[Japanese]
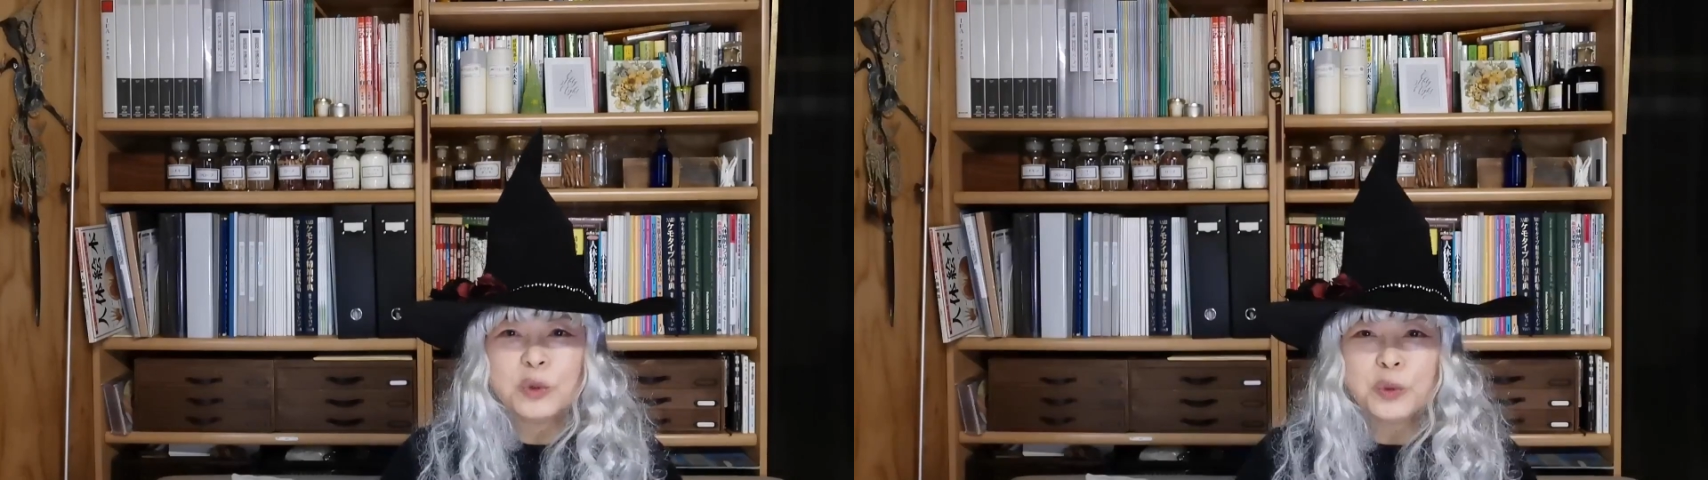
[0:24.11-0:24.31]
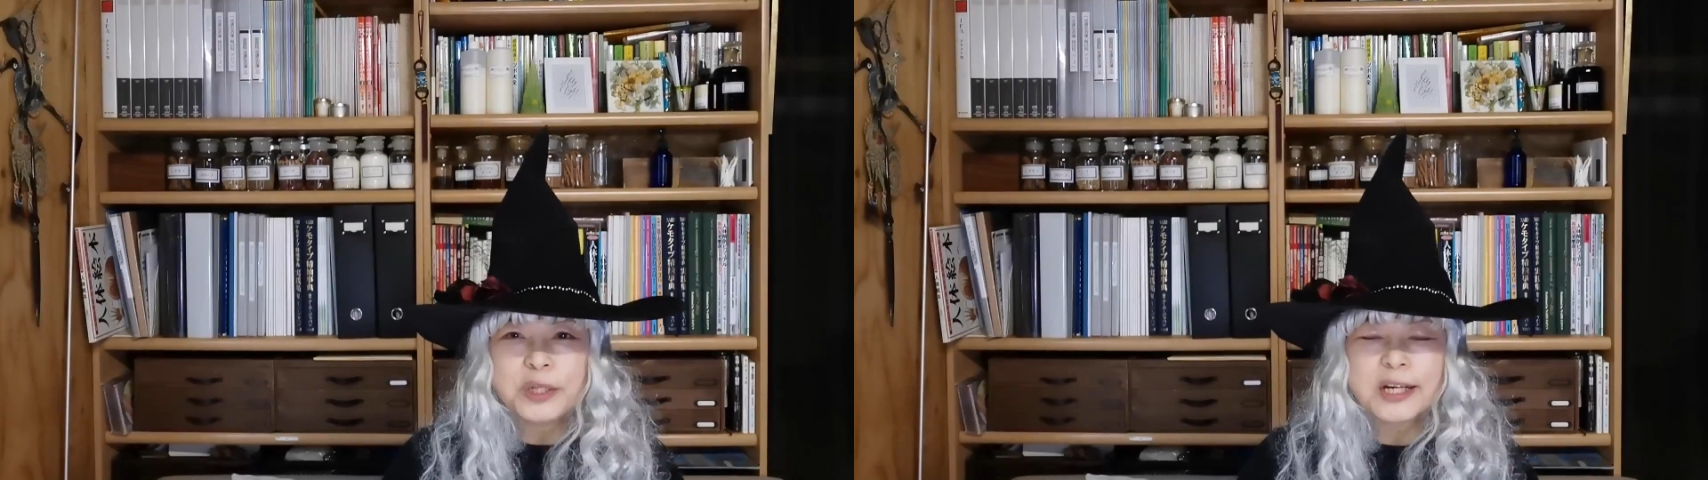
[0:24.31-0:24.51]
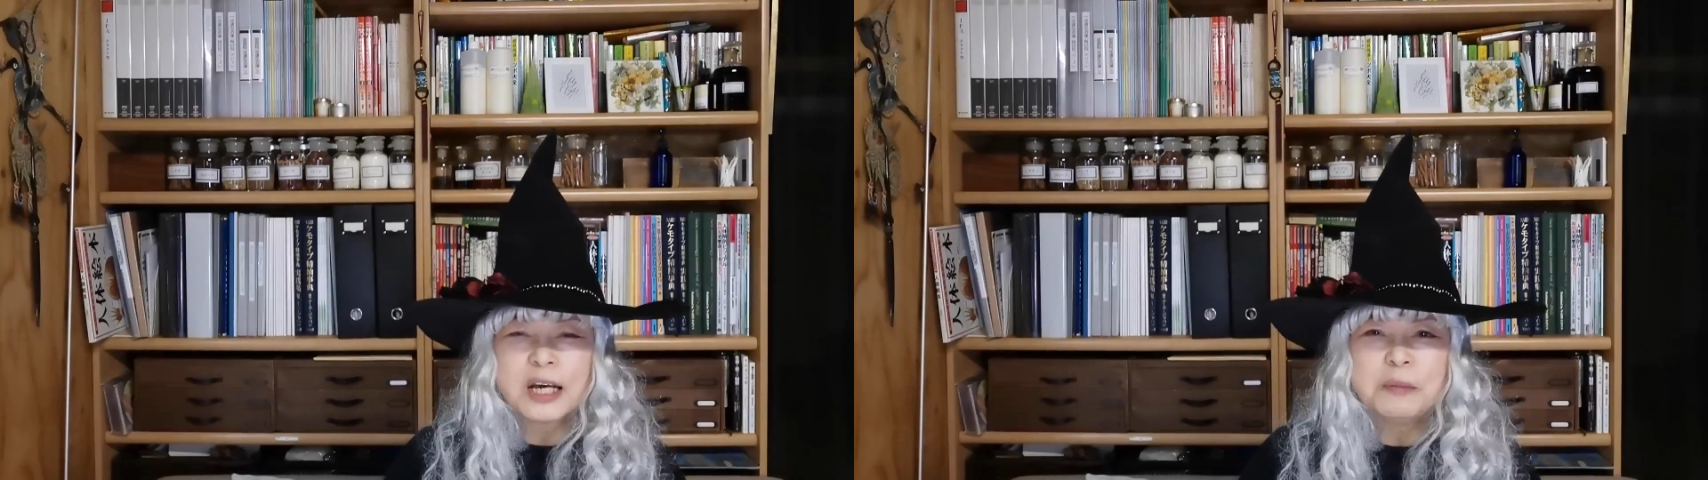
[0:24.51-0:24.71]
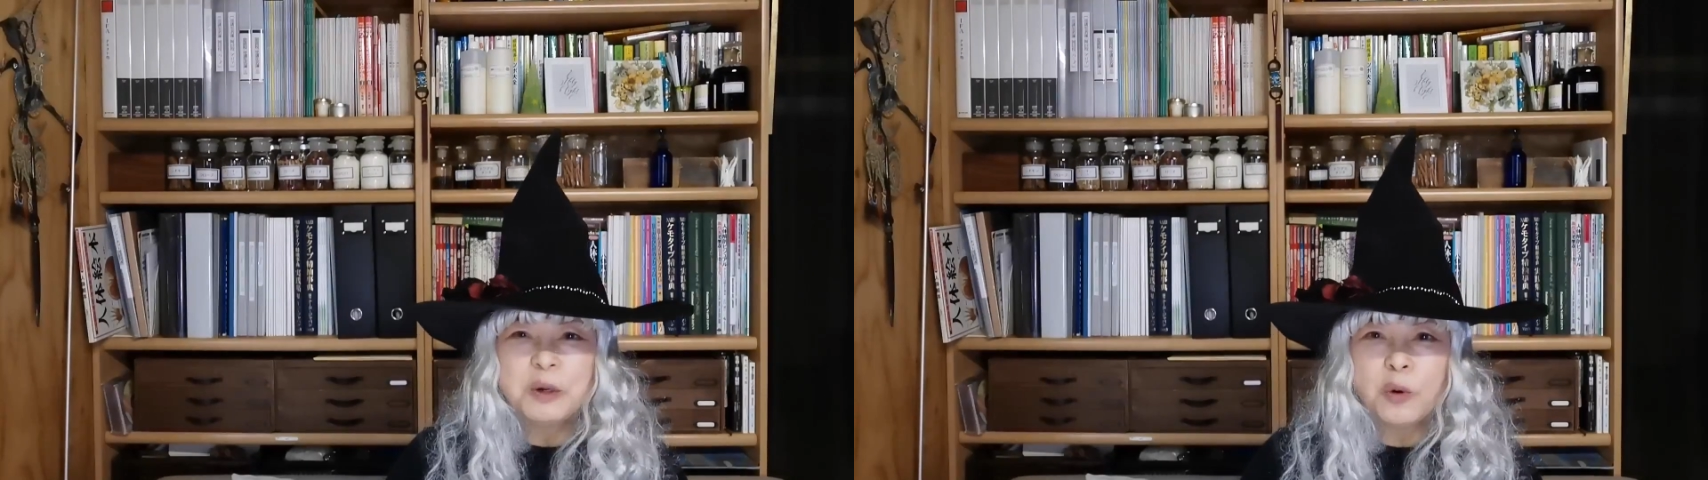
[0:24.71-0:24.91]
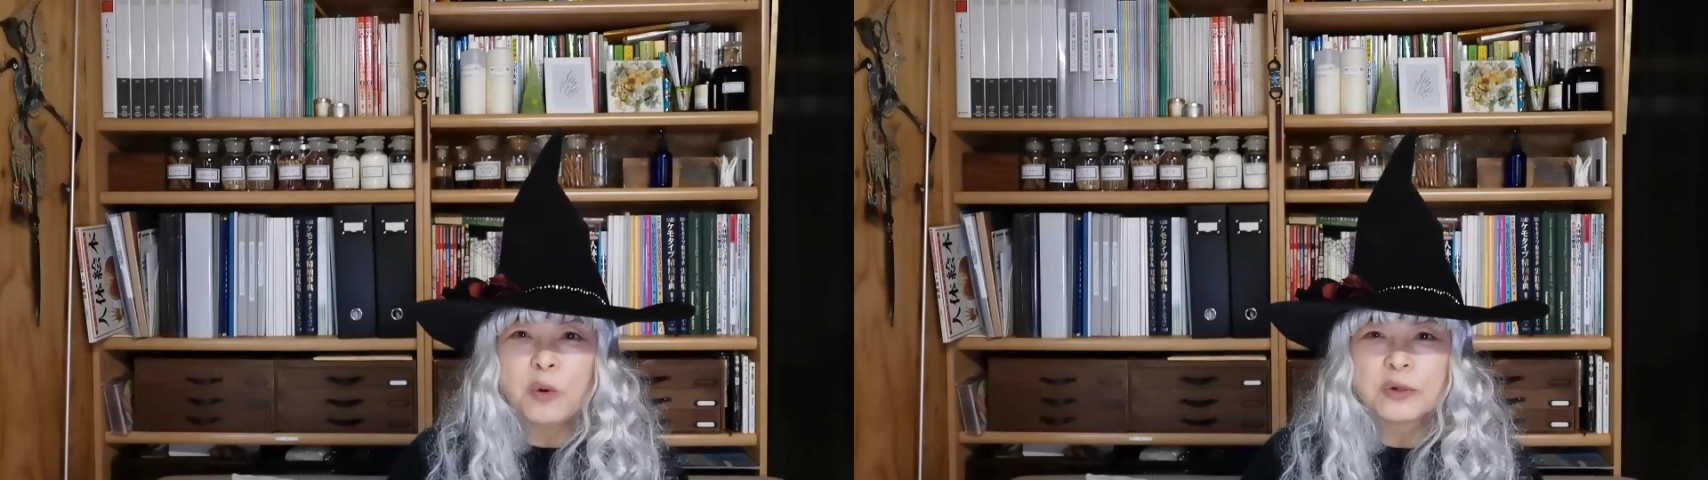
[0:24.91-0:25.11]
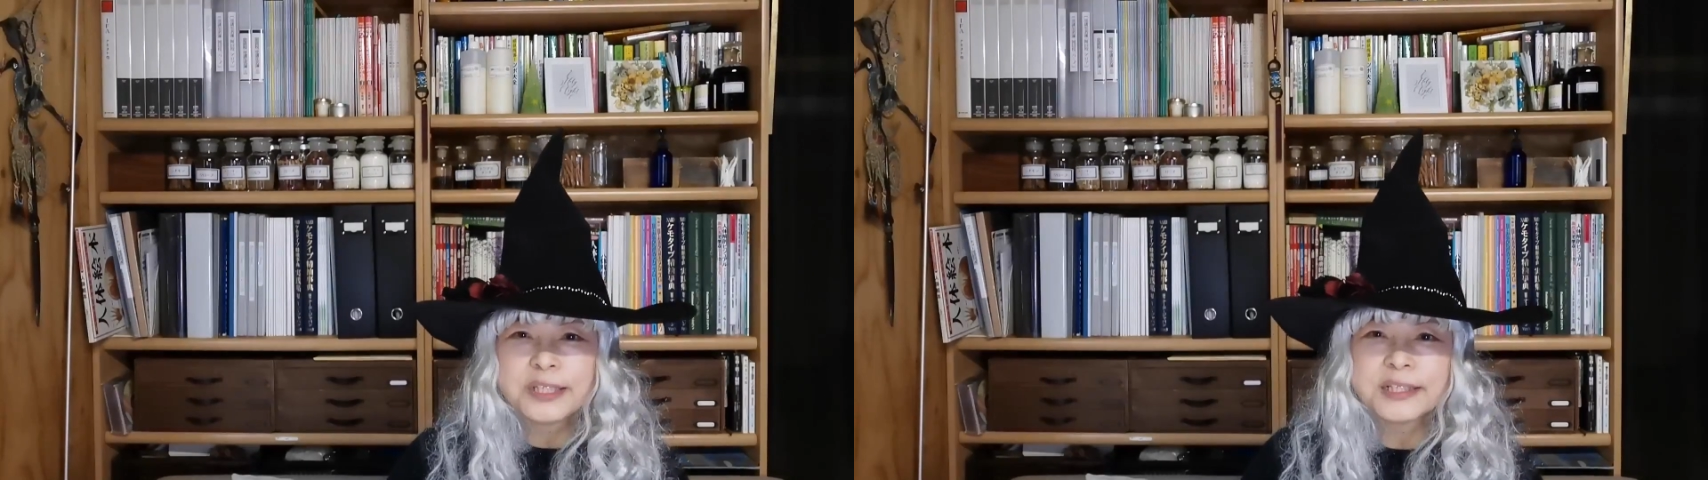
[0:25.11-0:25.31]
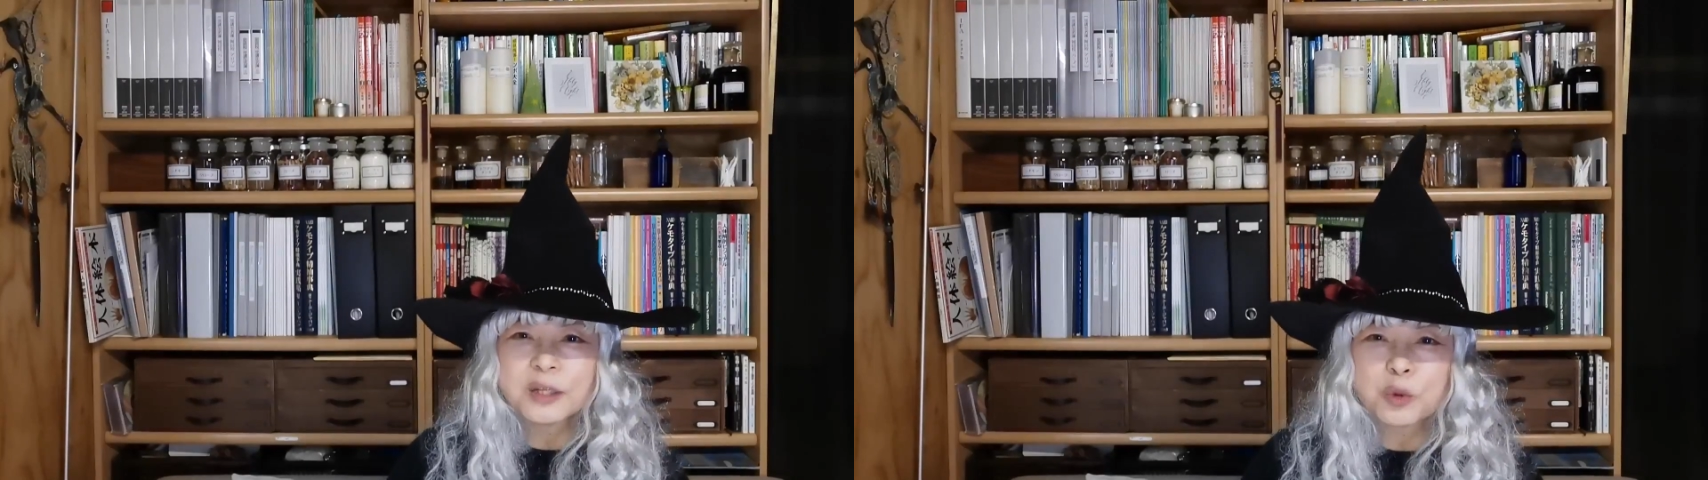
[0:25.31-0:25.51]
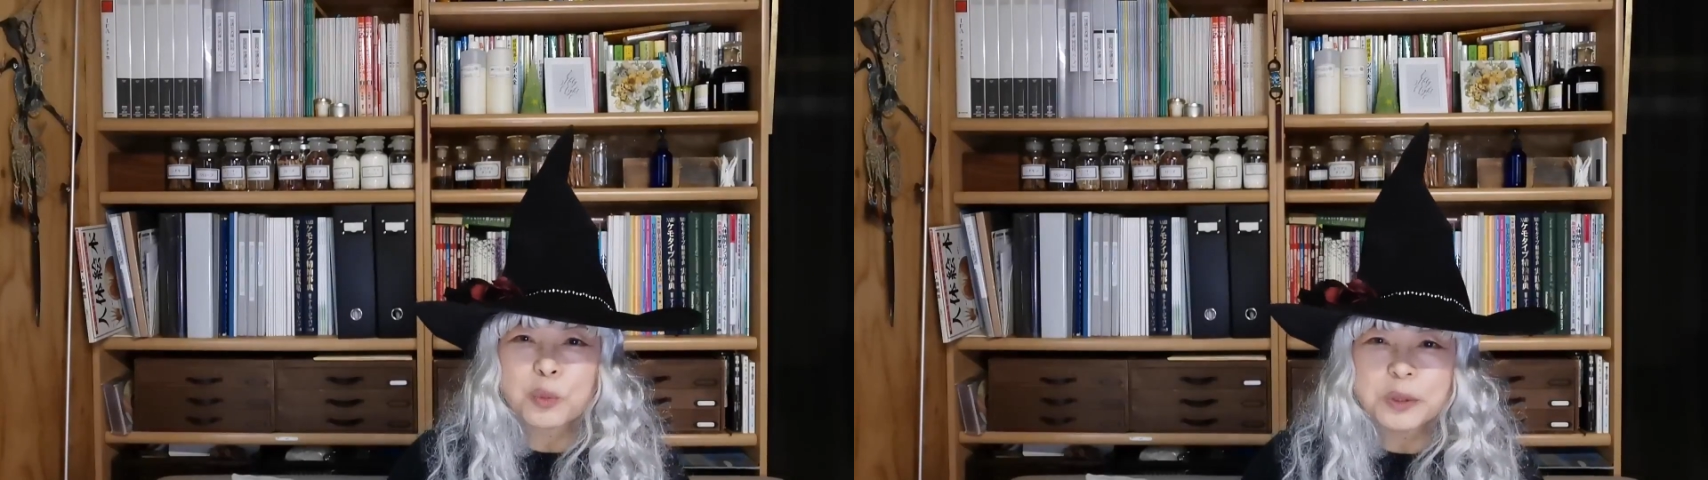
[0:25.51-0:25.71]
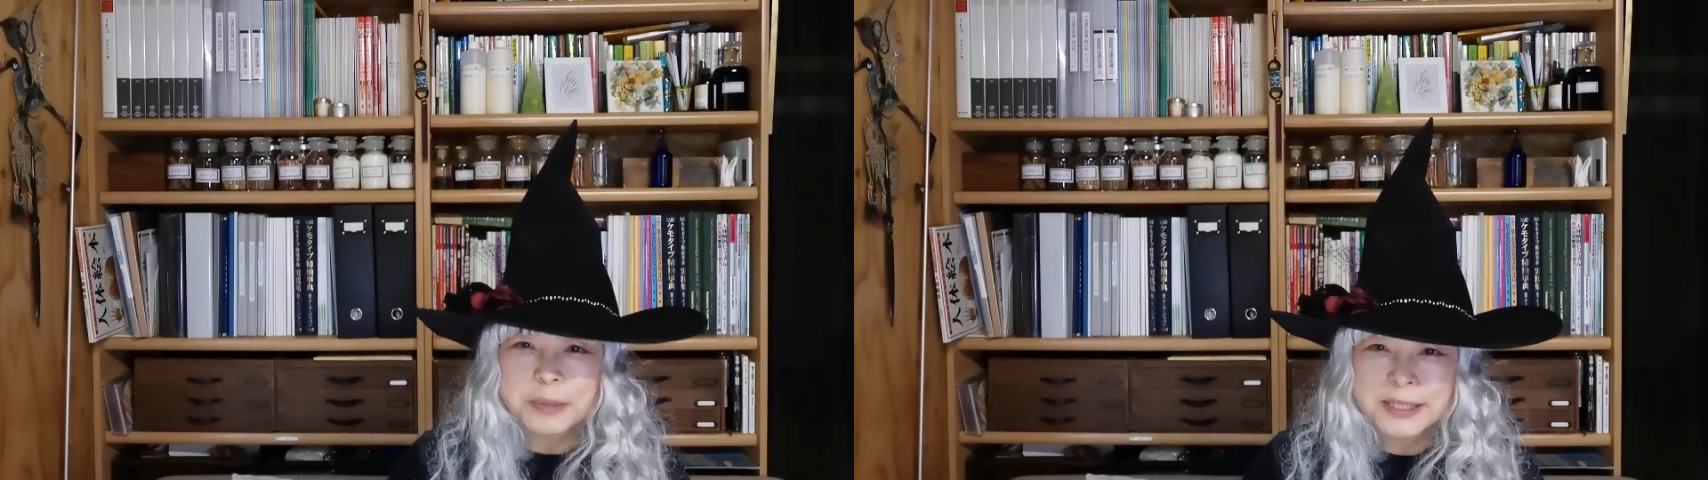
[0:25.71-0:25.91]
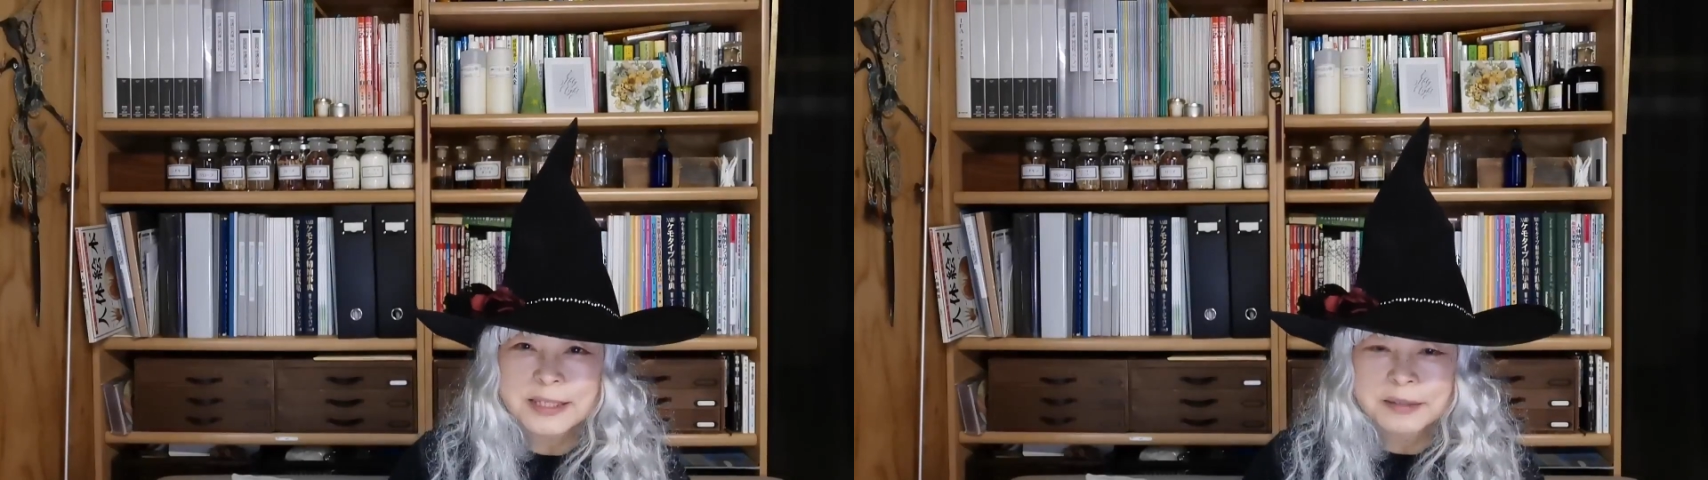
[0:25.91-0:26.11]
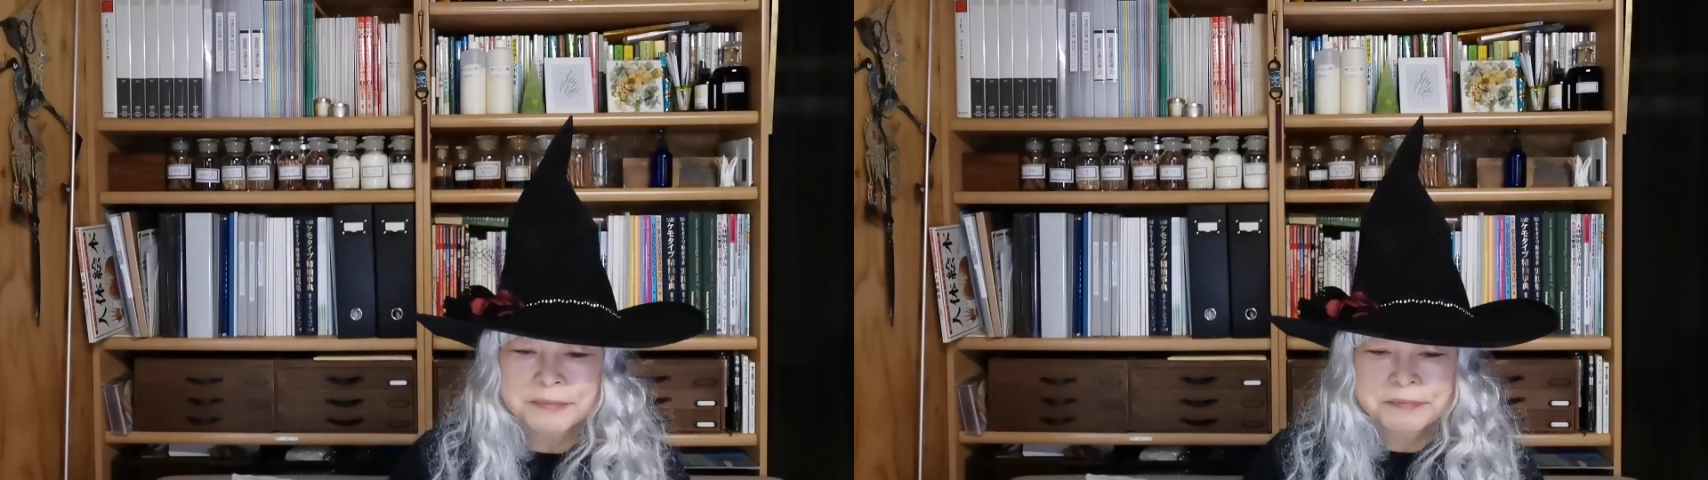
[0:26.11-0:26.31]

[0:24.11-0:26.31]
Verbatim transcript: の2回目をお送りしたいと思います